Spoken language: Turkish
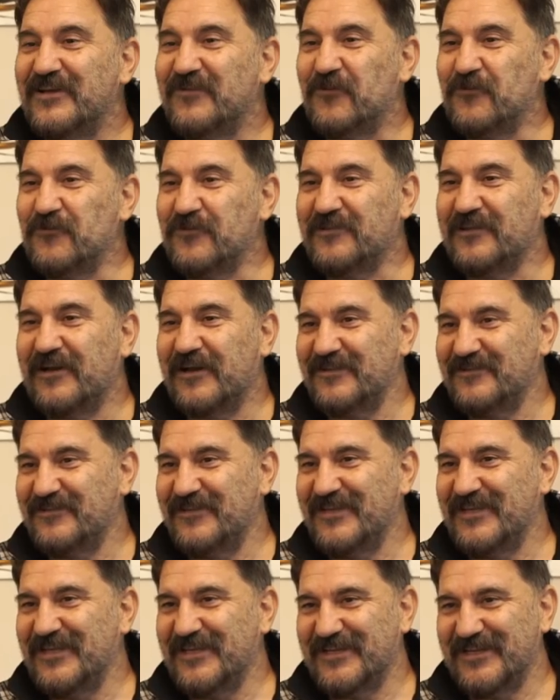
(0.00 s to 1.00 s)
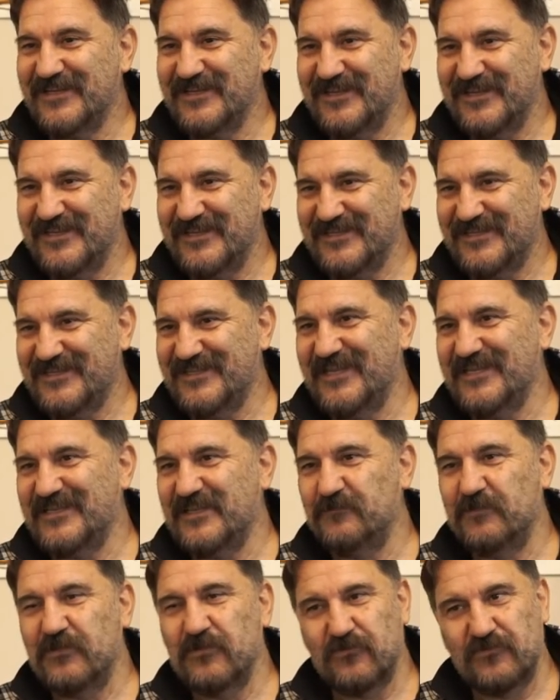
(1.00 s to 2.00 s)
onu tatil yerinde
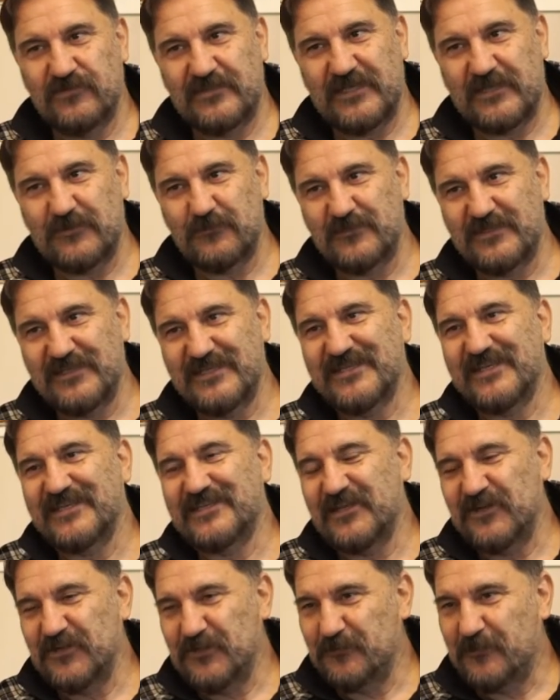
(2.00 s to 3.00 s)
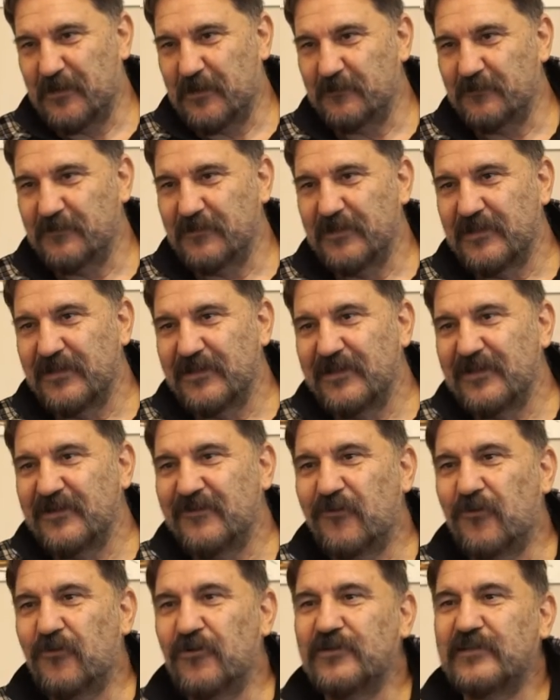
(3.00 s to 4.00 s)
Side'de 1978'de tanımam.
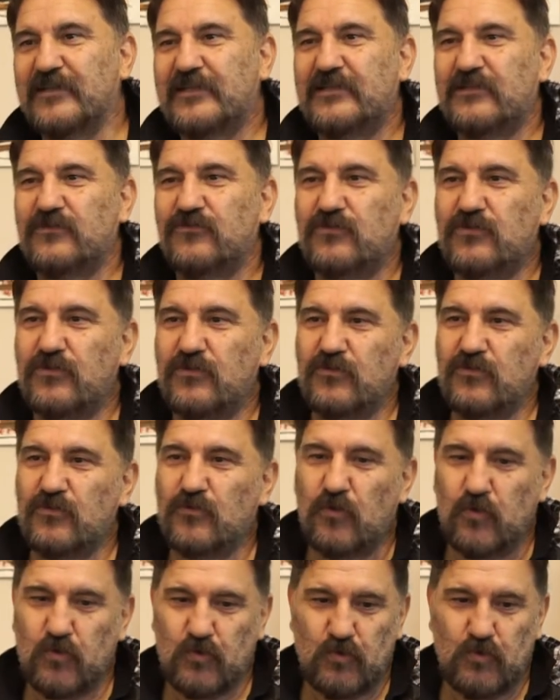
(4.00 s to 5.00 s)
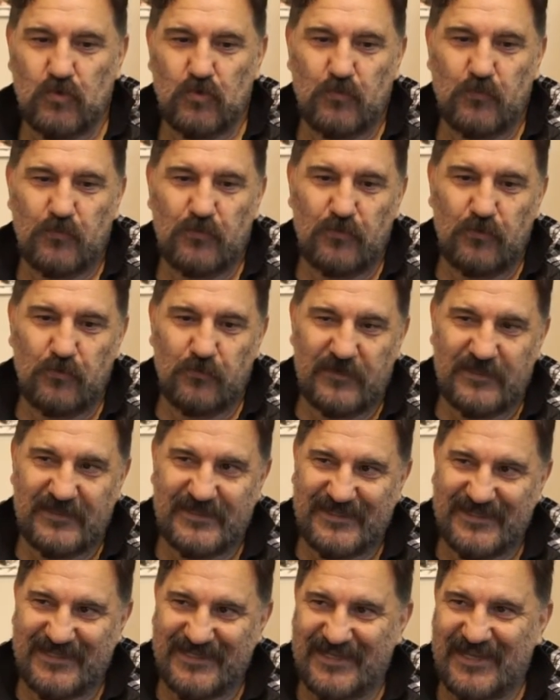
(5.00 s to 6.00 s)
Oradaki dostluğun
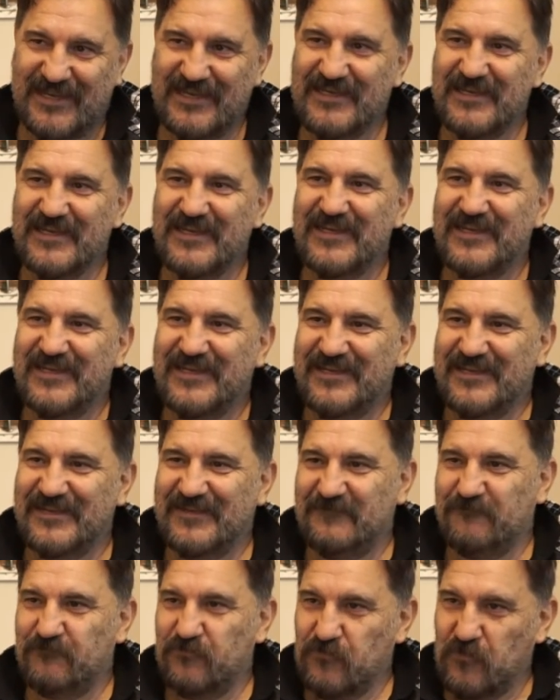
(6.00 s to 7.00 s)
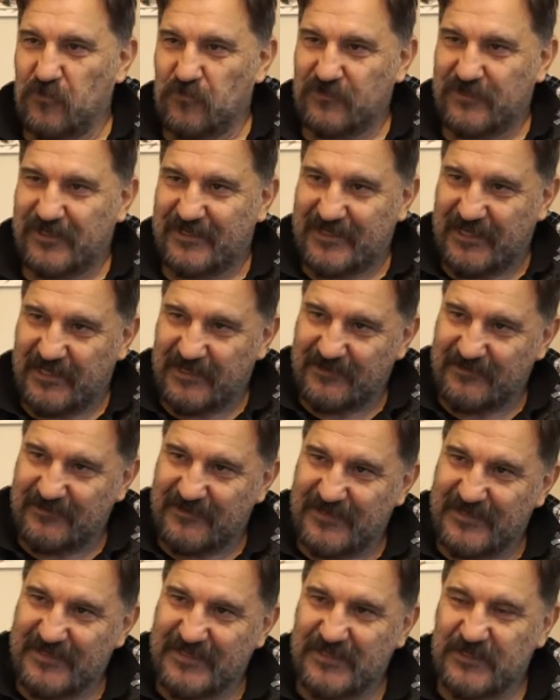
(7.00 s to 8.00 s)
büyümesinden hı hı. E, bu nokta
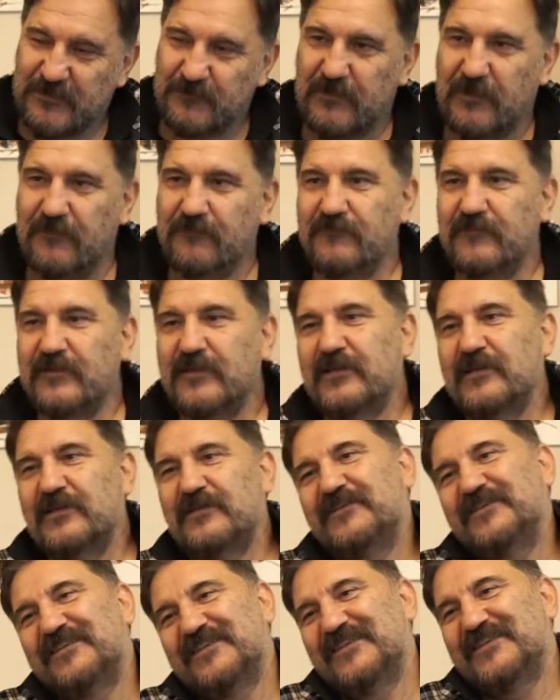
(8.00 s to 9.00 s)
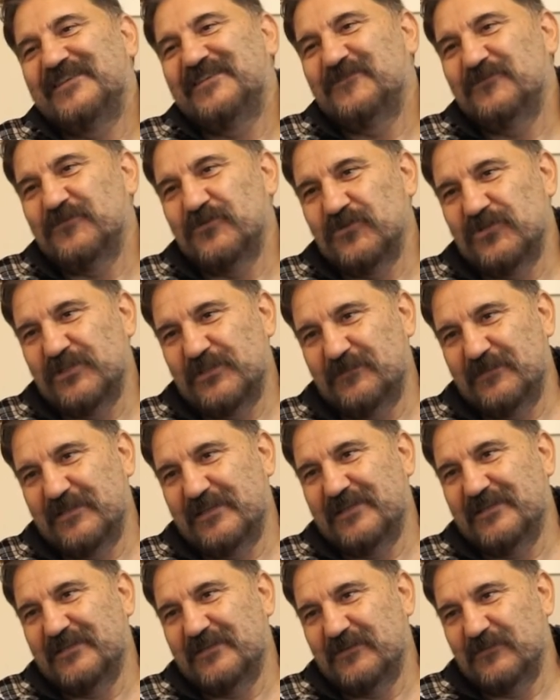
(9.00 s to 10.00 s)
TRT'ye girmem ve
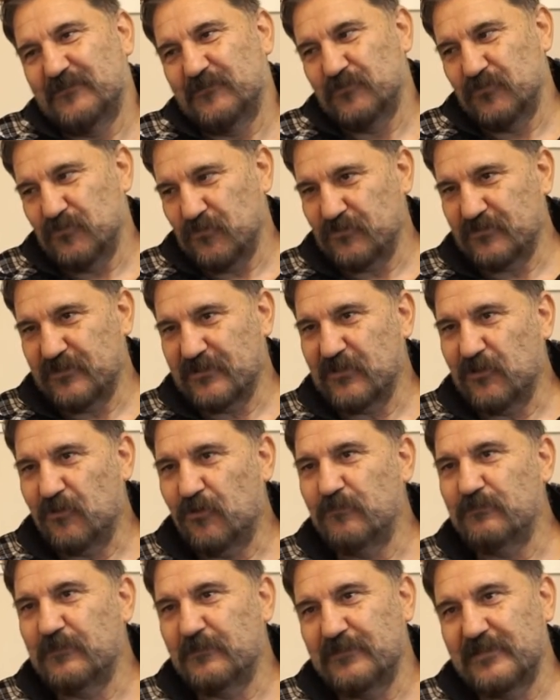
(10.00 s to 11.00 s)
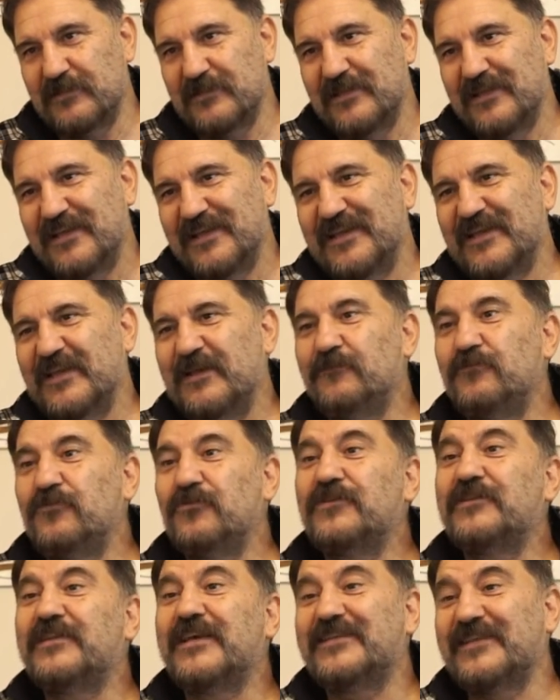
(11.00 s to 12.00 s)
şimdiki bu noktada olmamın hı. en
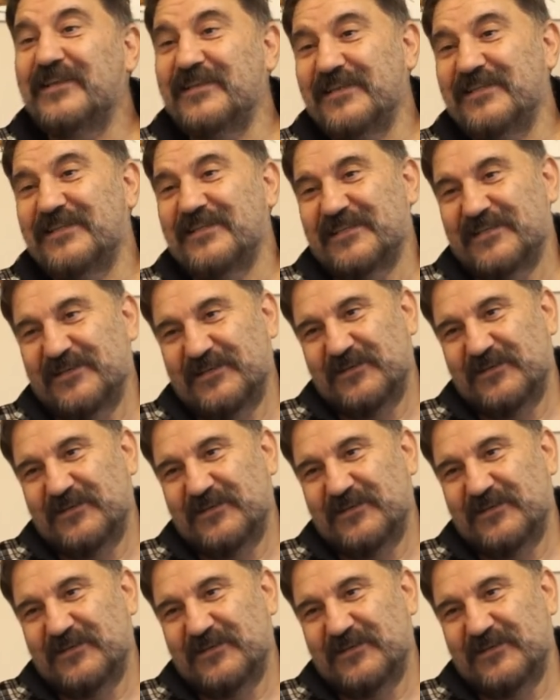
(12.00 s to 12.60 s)
büyük nedenidir.